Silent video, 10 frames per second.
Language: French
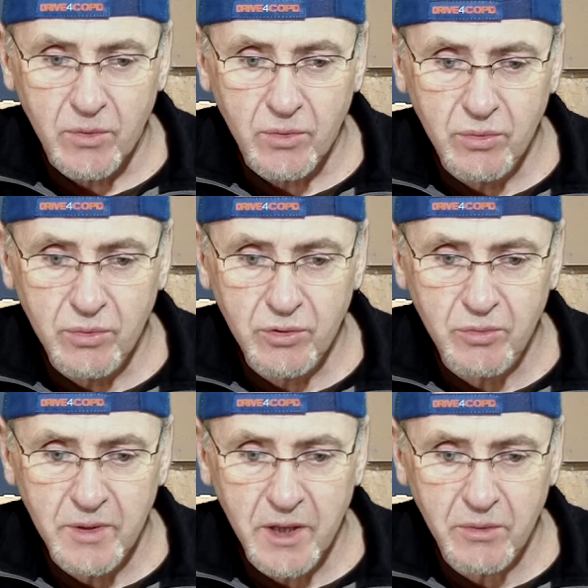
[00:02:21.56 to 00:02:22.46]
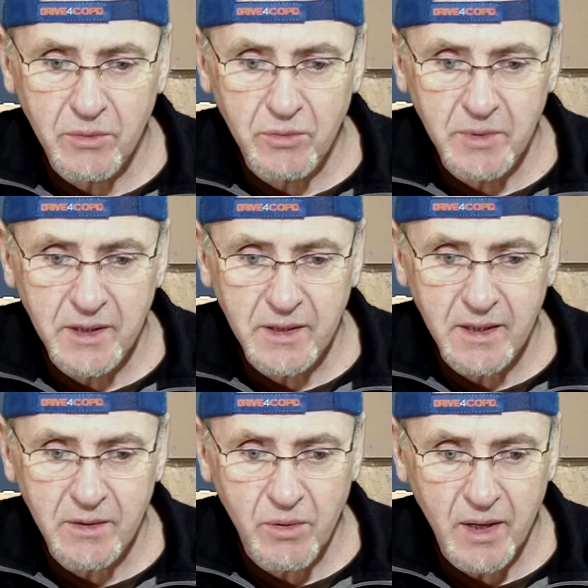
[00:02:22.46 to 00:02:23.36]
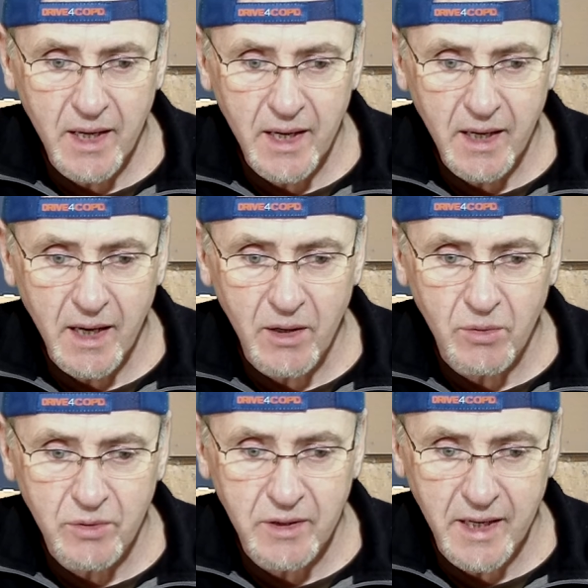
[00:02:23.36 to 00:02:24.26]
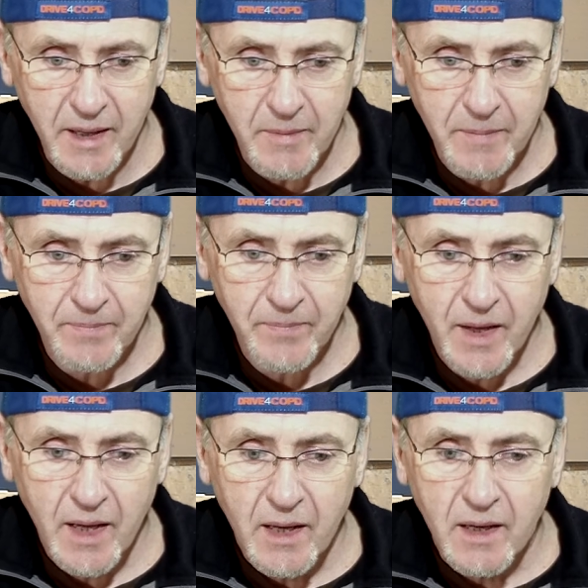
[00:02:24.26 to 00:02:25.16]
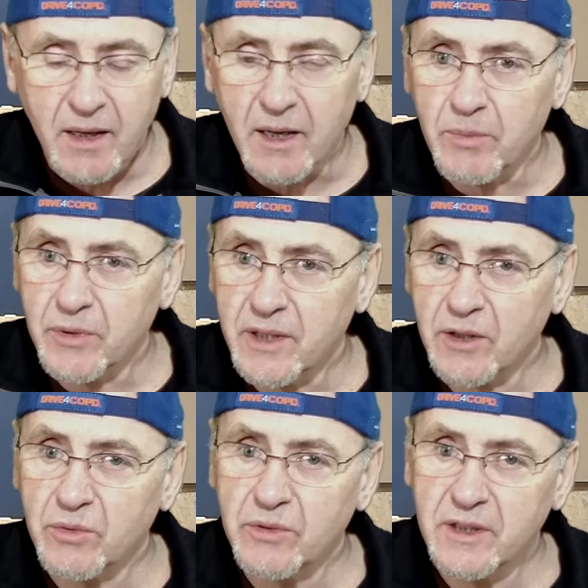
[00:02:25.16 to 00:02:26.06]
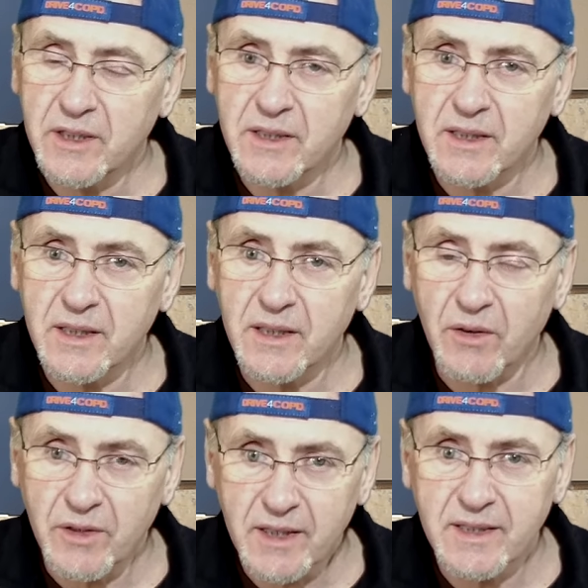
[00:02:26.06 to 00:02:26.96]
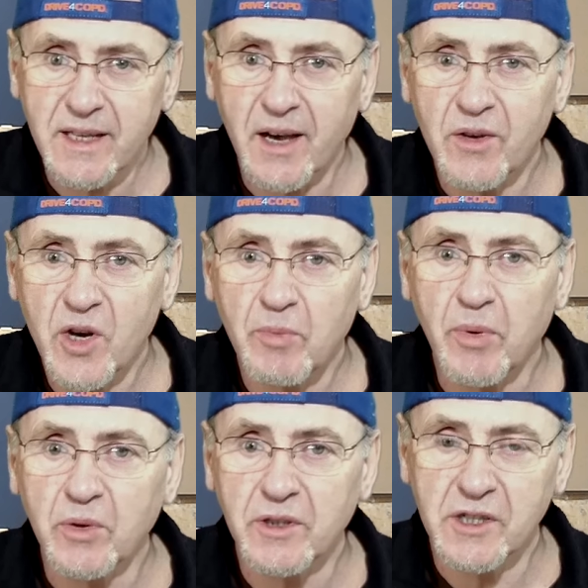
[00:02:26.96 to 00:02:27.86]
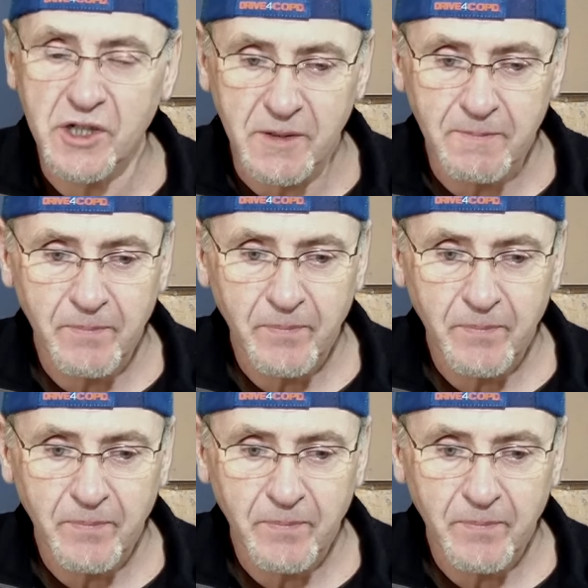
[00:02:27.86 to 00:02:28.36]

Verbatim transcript: ou soumis à une humidité de l'air à long terme. Elle peut être utilisée en extérieur protégée.